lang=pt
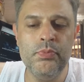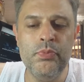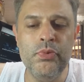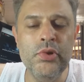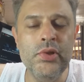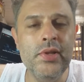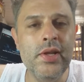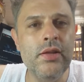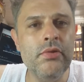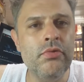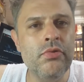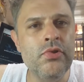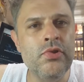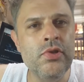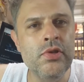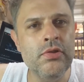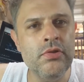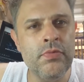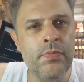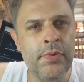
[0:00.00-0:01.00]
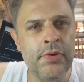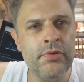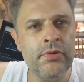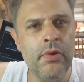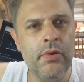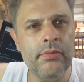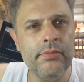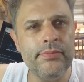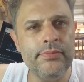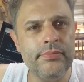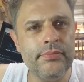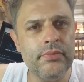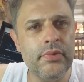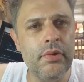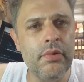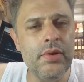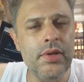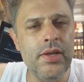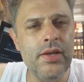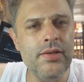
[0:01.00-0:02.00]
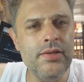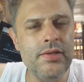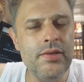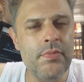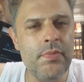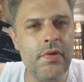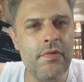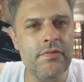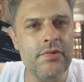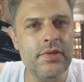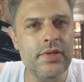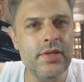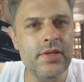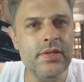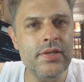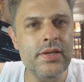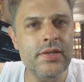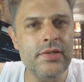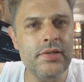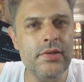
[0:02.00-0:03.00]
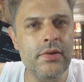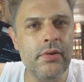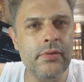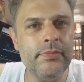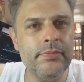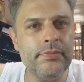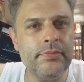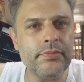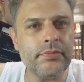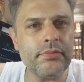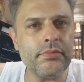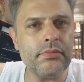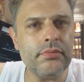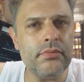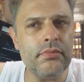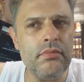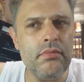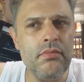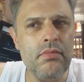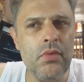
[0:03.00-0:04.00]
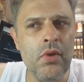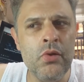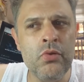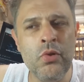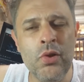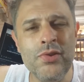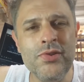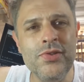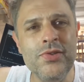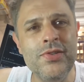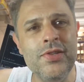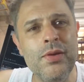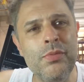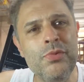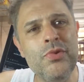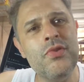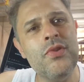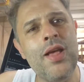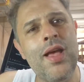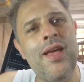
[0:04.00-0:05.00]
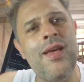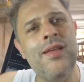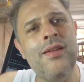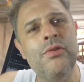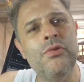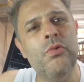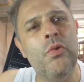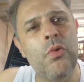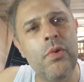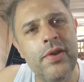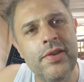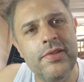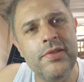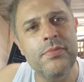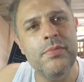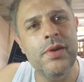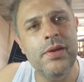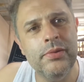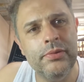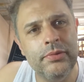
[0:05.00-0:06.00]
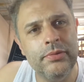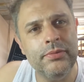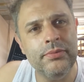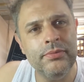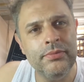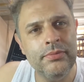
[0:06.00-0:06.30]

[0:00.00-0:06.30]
por dentro disso, pessoal, o que eu queria dizer para vocês é assim, ó, nós estamos na era do conhecimento.